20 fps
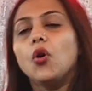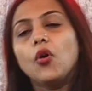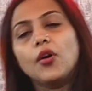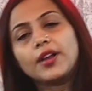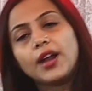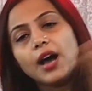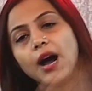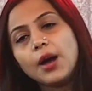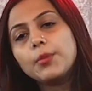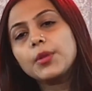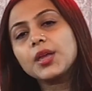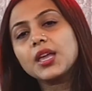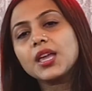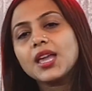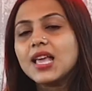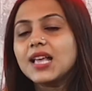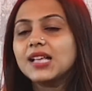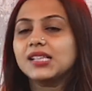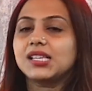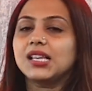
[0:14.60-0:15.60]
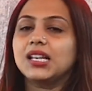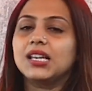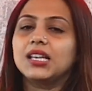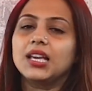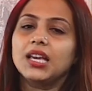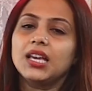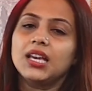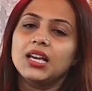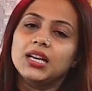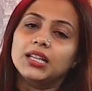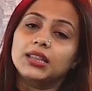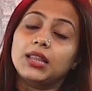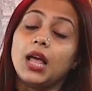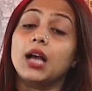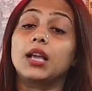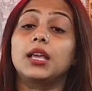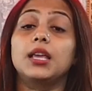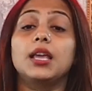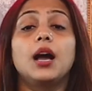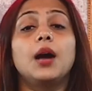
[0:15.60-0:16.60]
और हमें इसीलिए
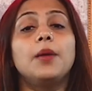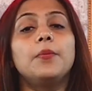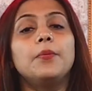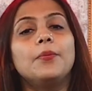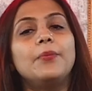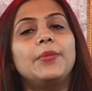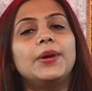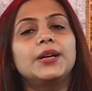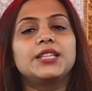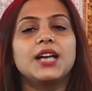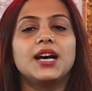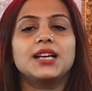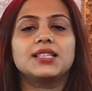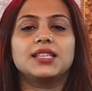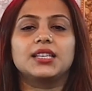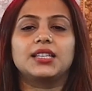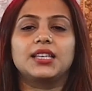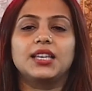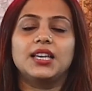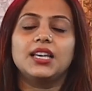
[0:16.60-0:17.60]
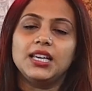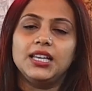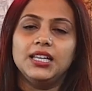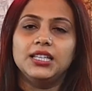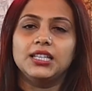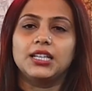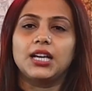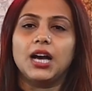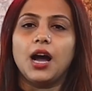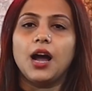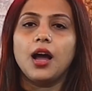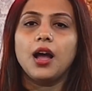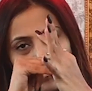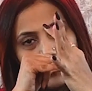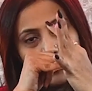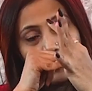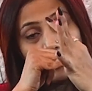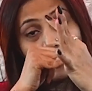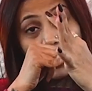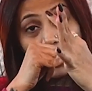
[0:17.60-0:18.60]
ताकि हम बजा सके इनका
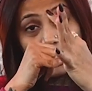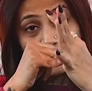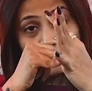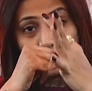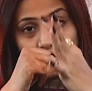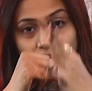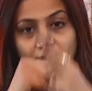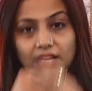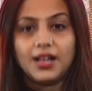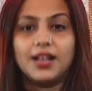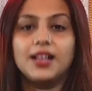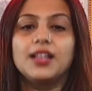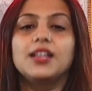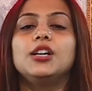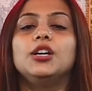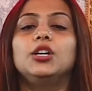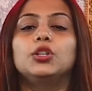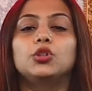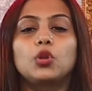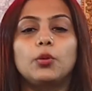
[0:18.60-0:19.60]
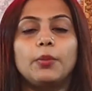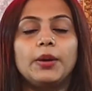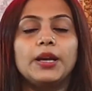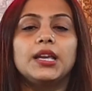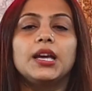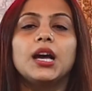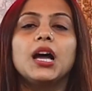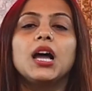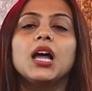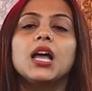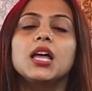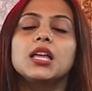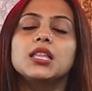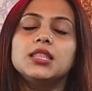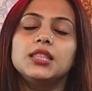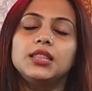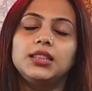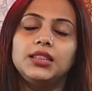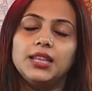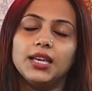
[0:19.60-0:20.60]
बाजा तो भैया
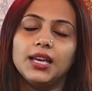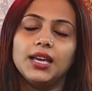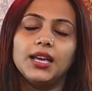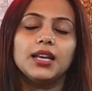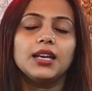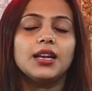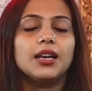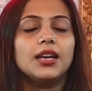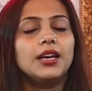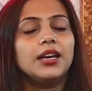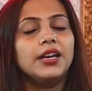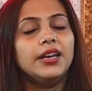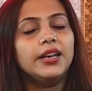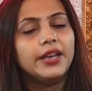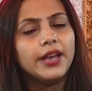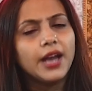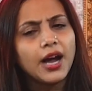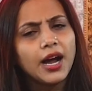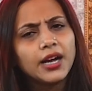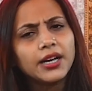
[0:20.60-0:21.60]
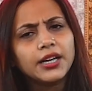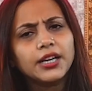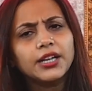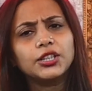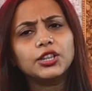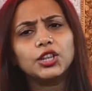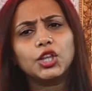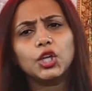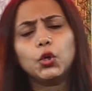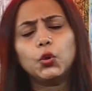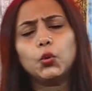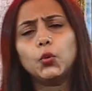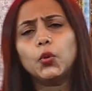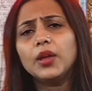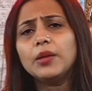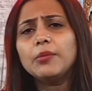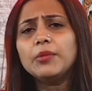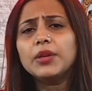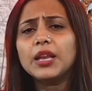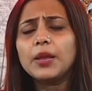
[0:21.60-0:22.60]
देर ना करते
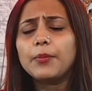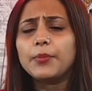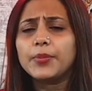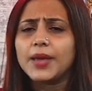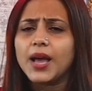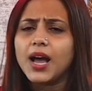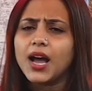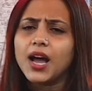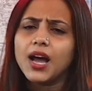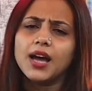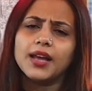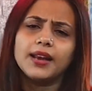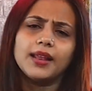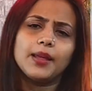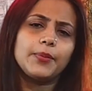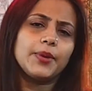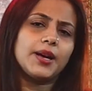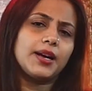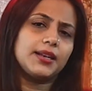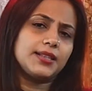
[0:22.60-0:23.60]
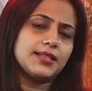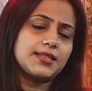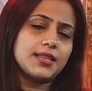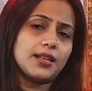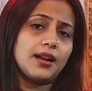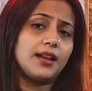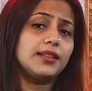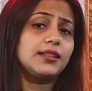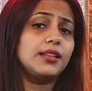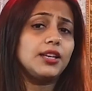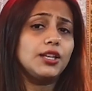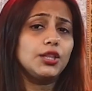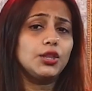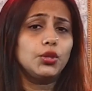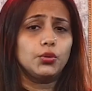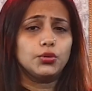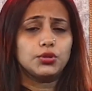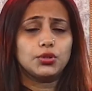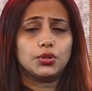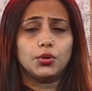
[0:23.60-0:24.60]
हुए मेरे प्यारे प्यारे सनातनी
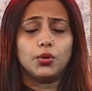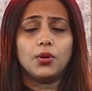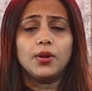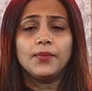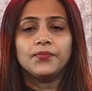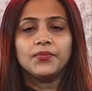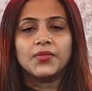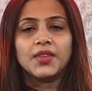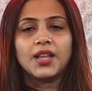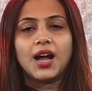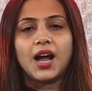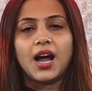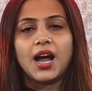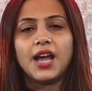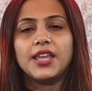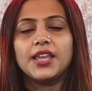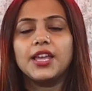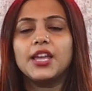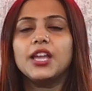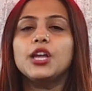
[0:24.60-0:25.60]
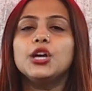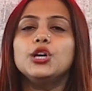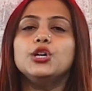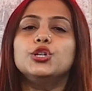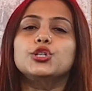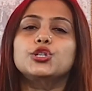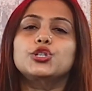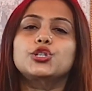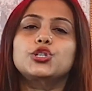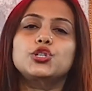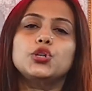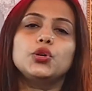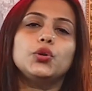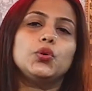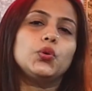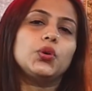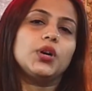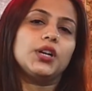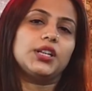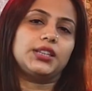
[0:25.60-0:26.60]
दोस्तों आइए
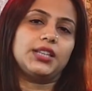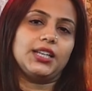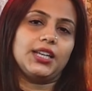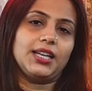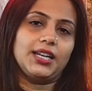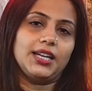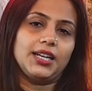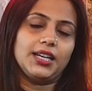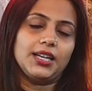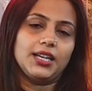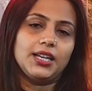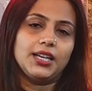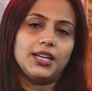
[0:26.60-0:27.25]
शुरू करते हैं